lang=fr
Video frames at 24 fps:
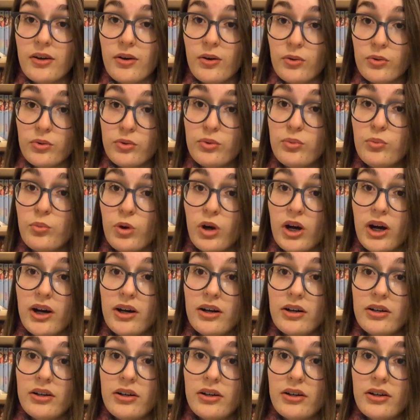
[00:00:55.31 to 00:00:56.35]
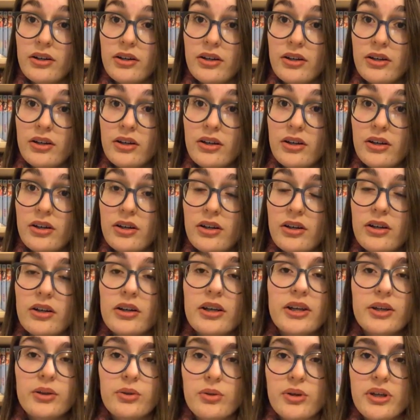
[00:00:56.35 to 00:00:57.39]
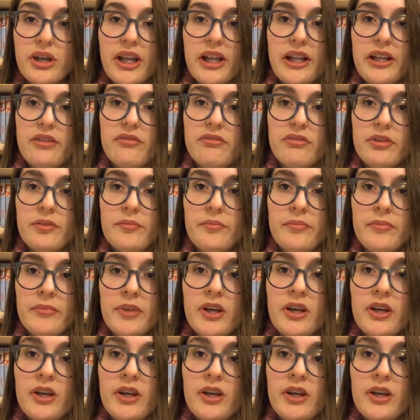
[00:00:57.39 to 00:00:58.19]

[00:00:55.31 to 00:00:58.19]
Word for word: en deux mois que quatre livres.